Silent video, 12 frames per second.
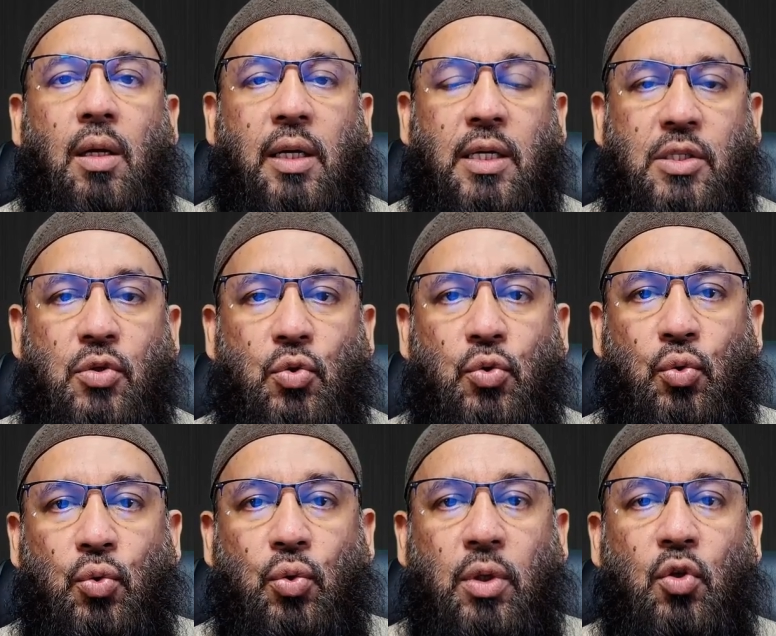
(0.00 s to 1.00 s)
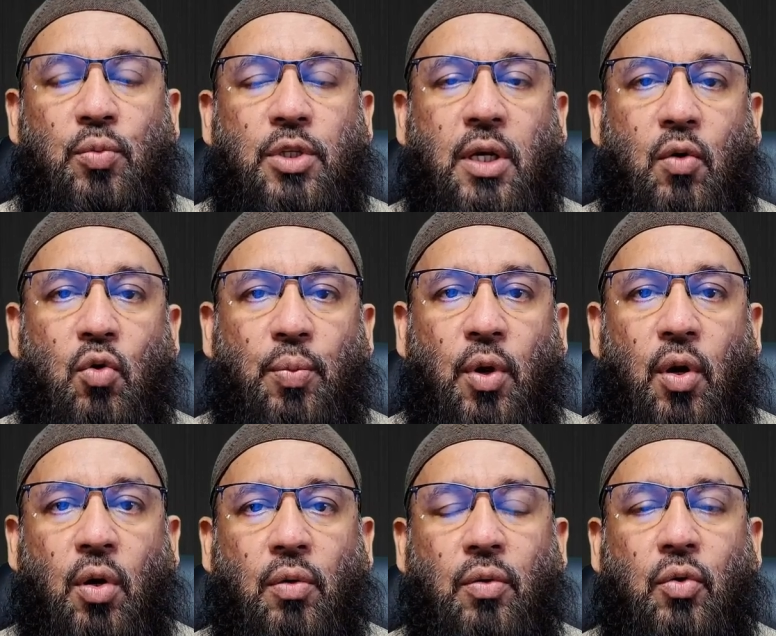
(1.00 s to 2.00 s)
Les toujours qui nous
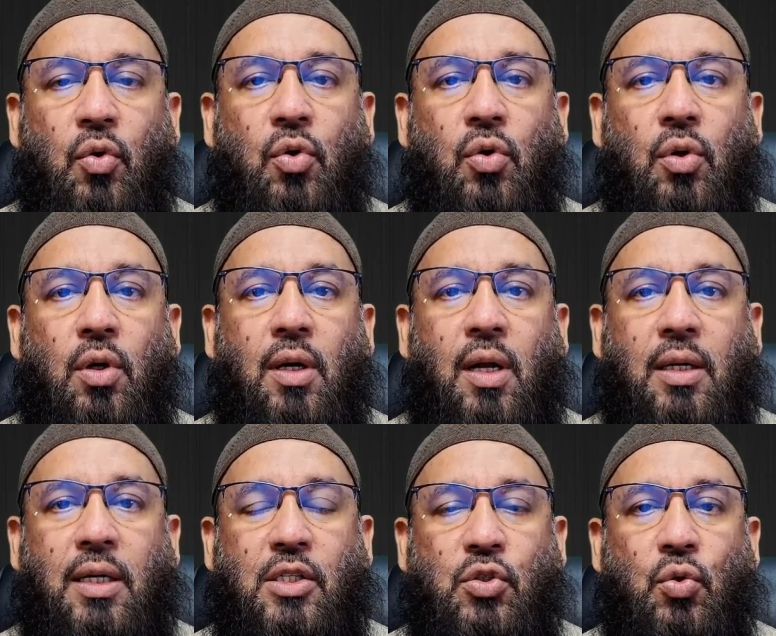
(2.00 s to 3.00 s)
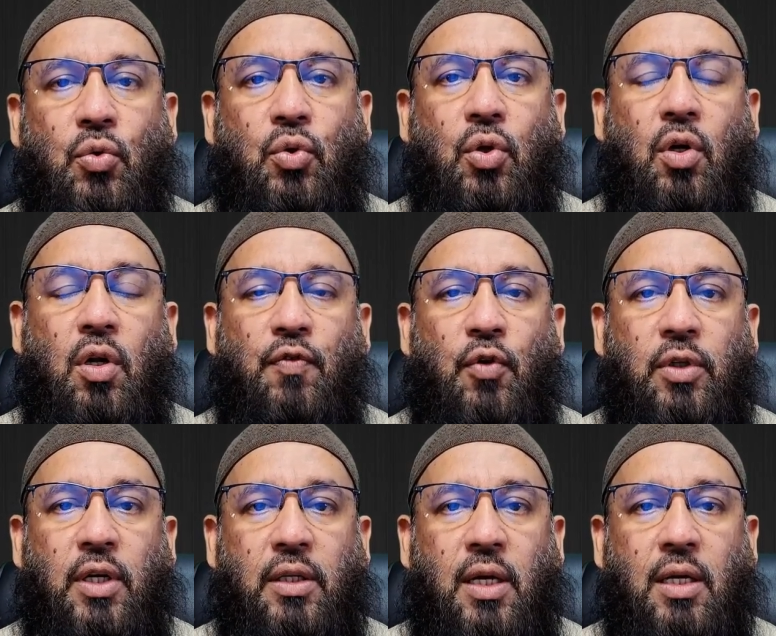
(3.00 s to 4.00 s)
comprend que la question de Raf al
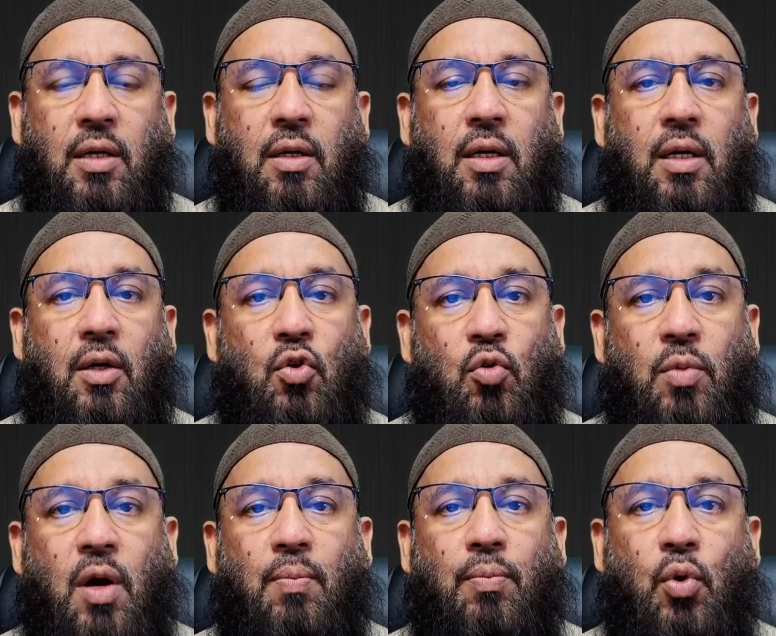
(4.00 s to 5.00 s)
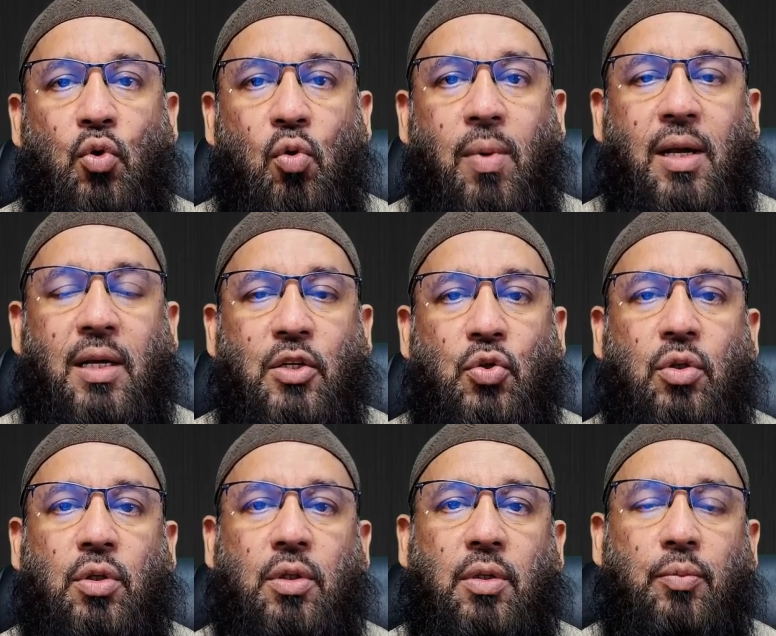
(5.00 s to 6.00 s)
comme beaucoup ban les
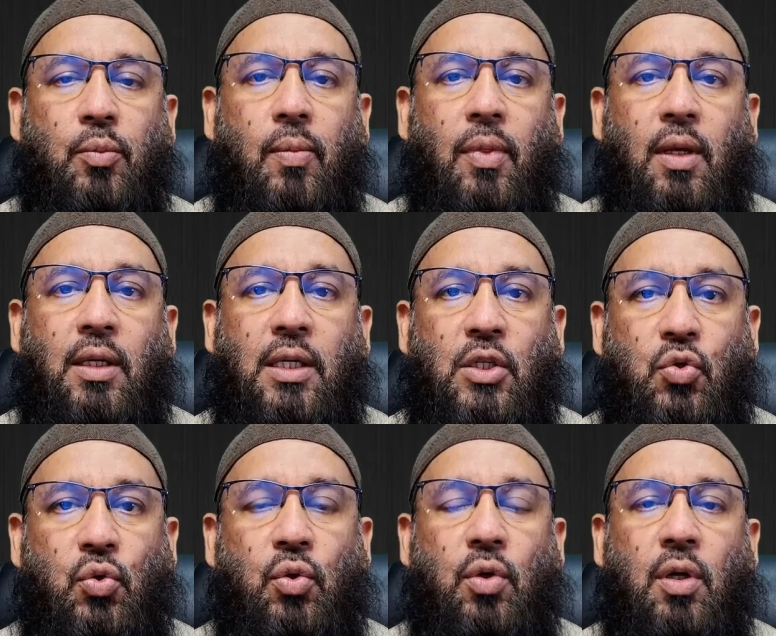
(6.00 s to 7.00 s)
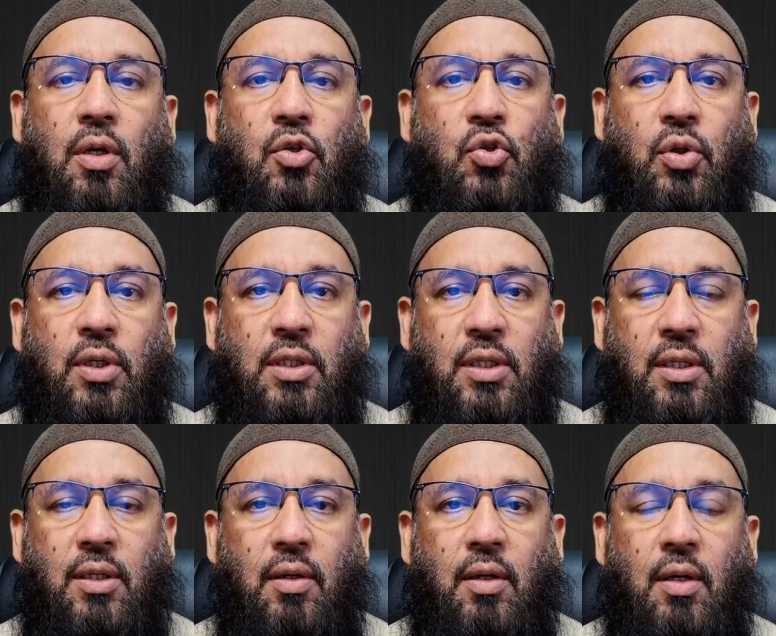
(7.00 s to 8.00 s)
autres issues
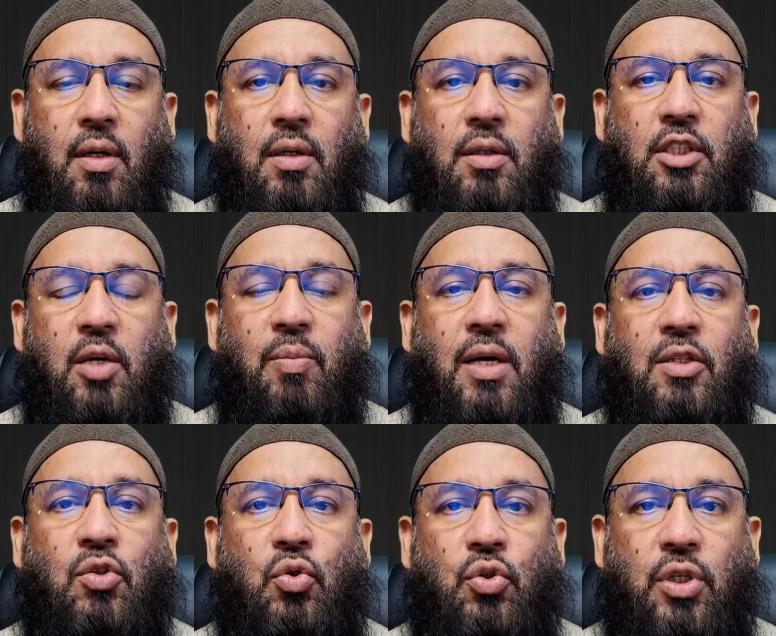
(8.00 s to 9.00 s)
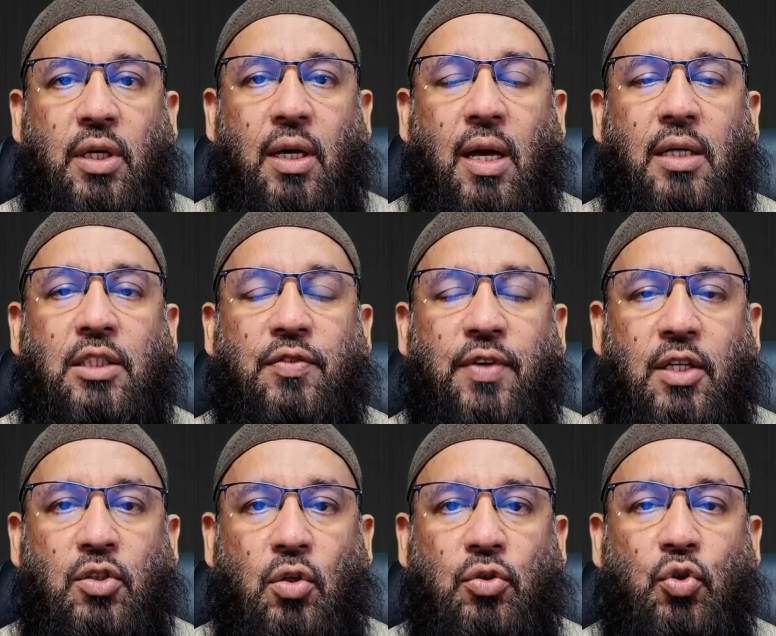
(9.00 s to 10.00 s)
juridiques, c'est un sujet à
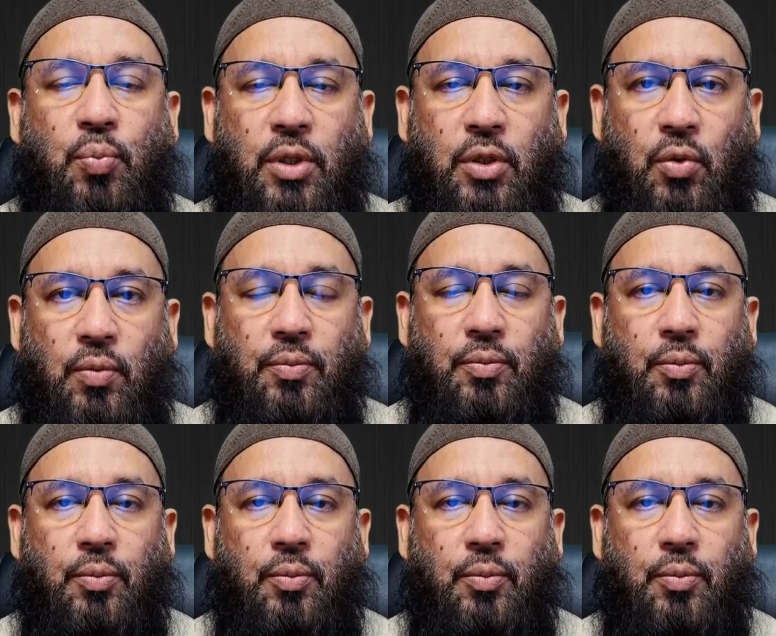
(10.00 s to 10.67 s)
divergence d'opinion.